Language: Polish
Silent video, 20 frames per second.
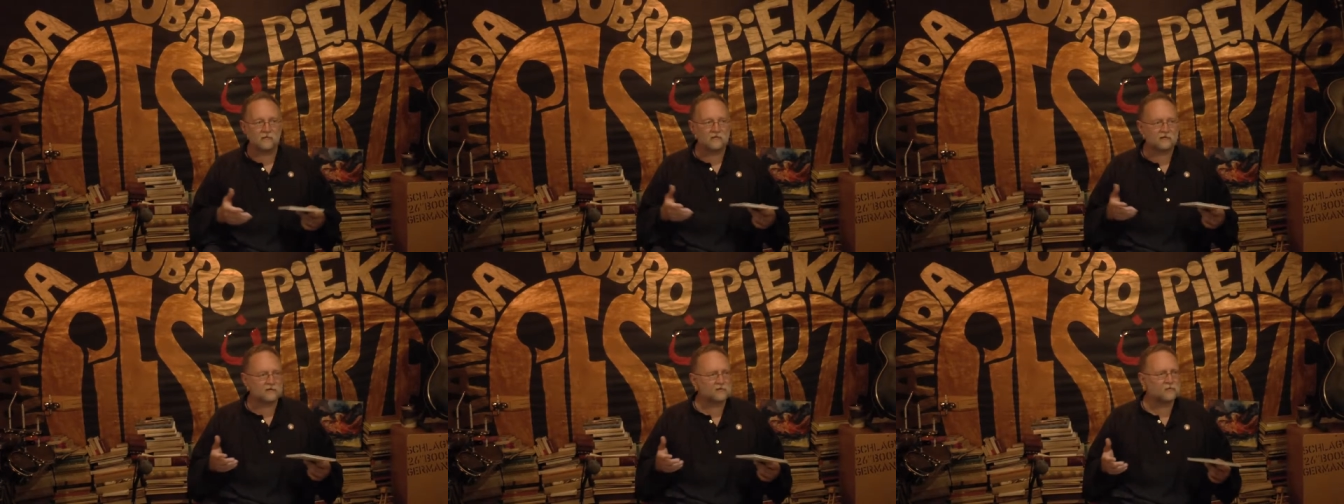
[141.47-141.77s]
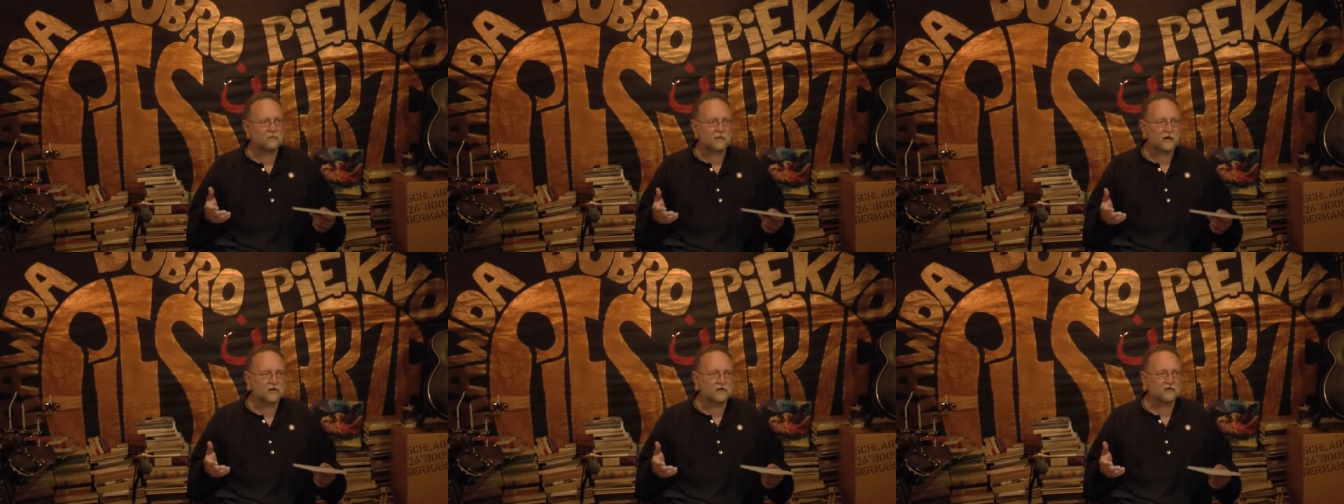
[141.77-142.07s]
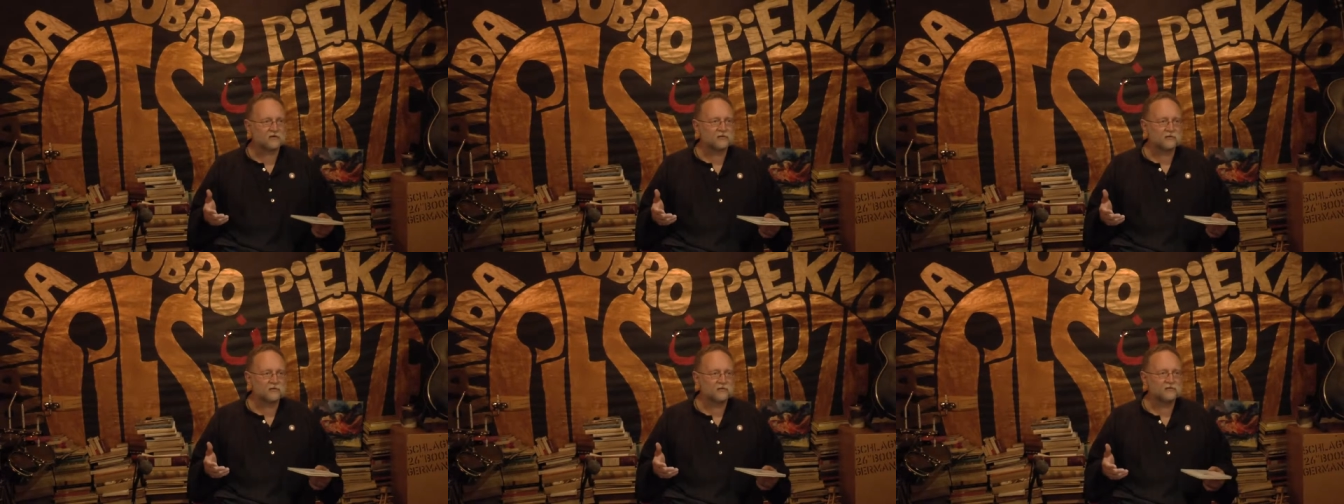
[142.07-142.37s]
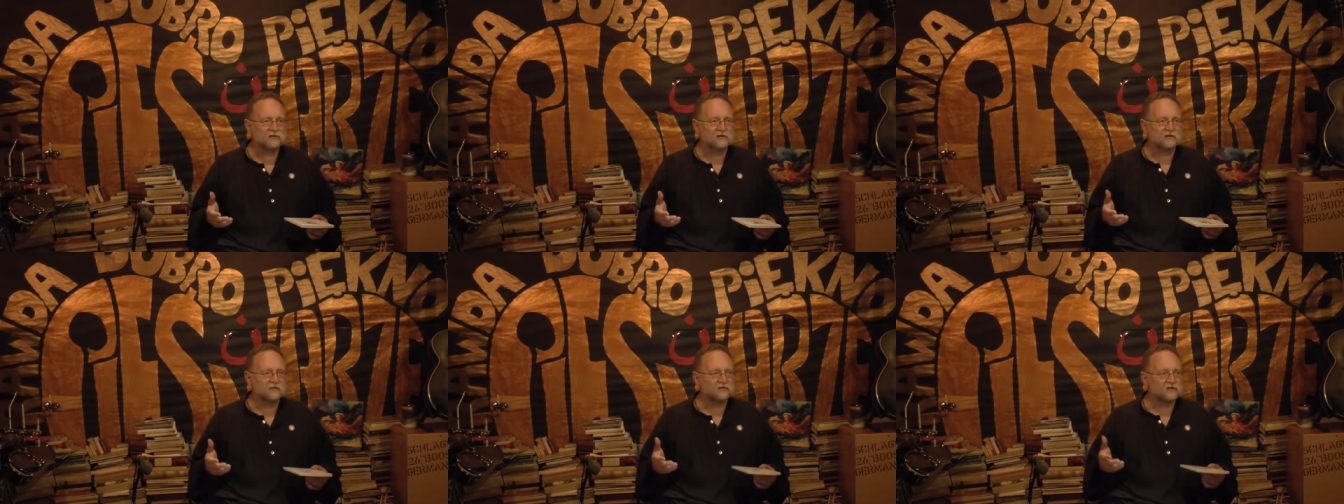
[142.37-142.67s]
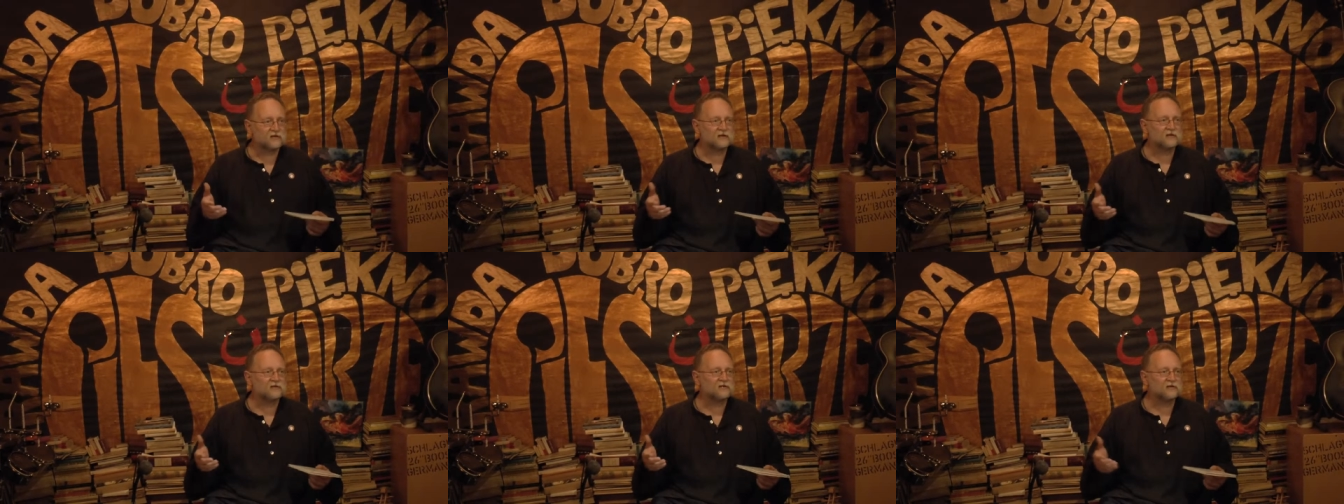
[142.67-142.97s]
skupiającą ludzi ze
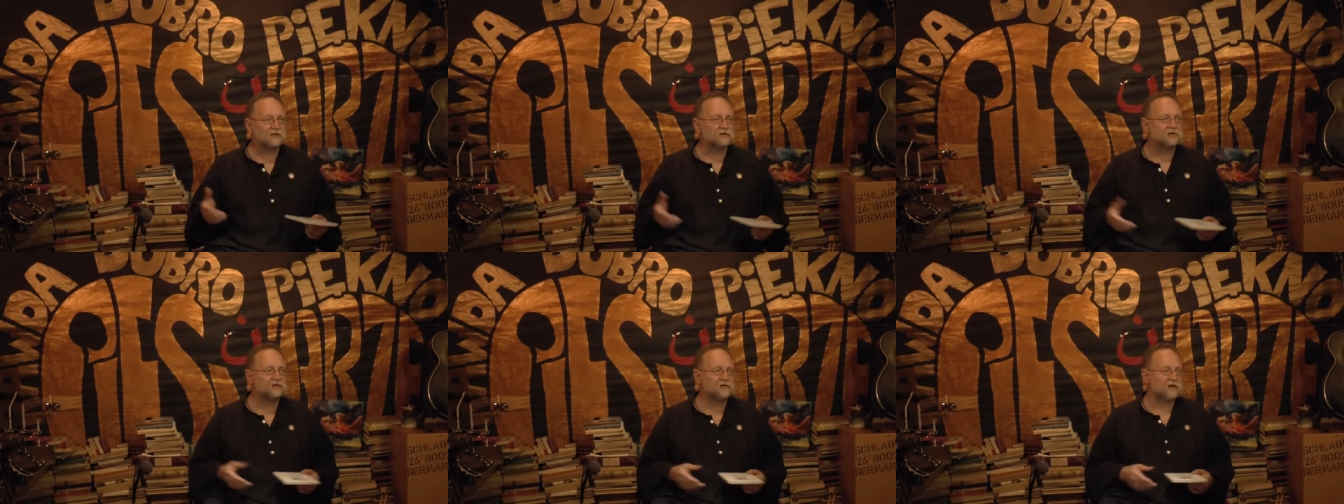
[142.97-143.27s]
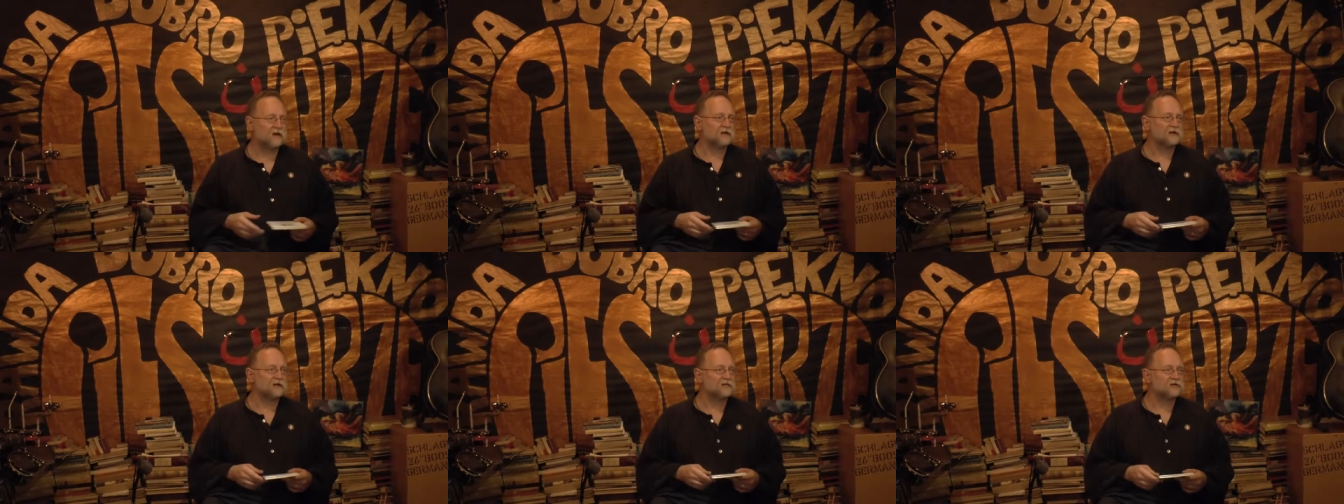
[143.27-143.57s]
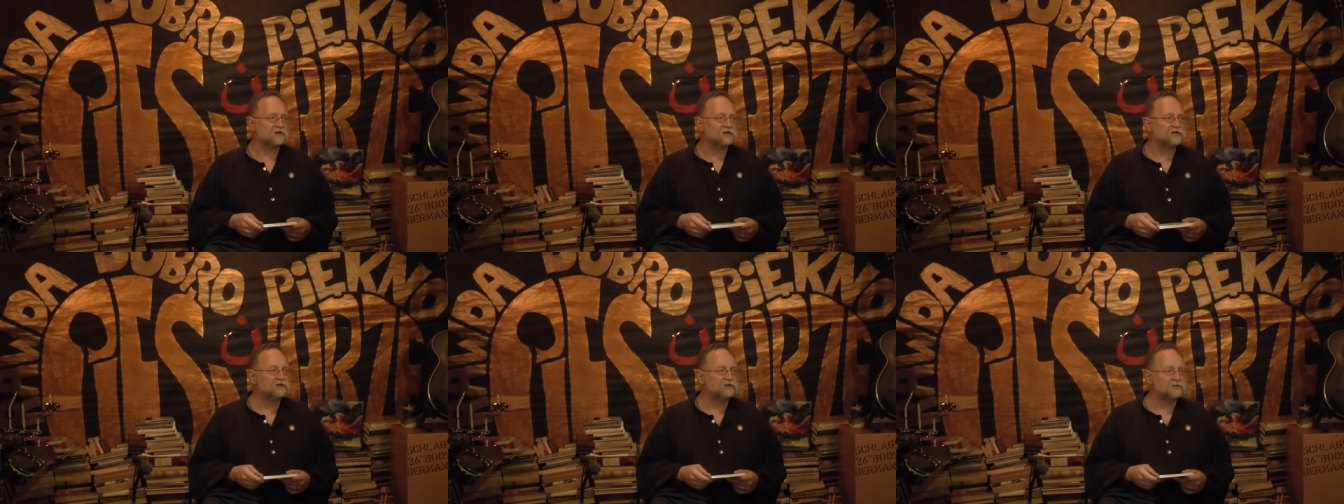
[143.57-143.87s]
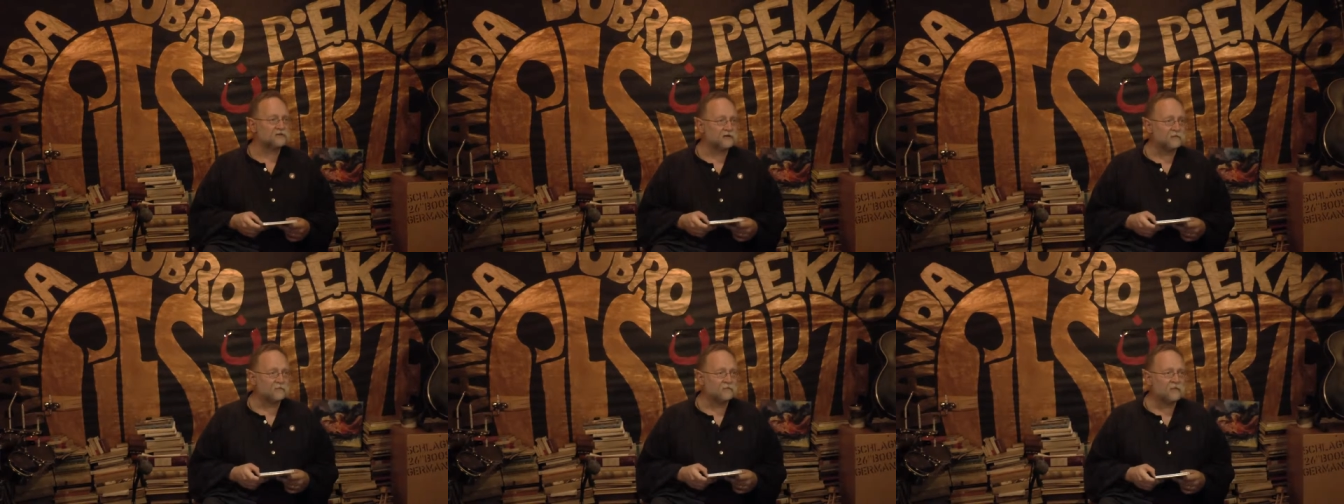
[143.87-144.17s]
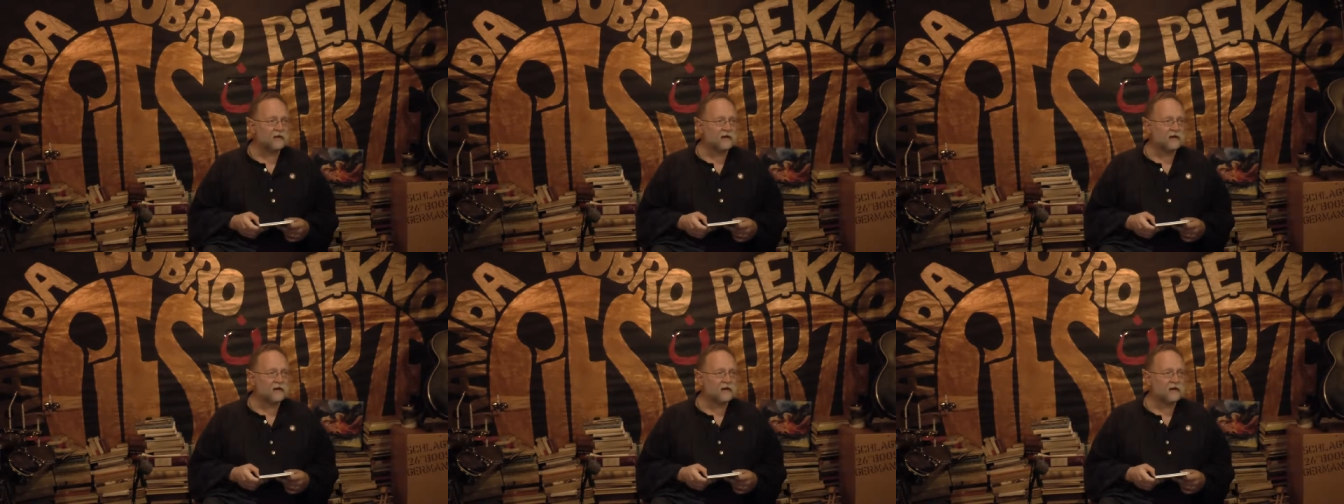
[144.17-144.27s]
wszech stron świata właściwie.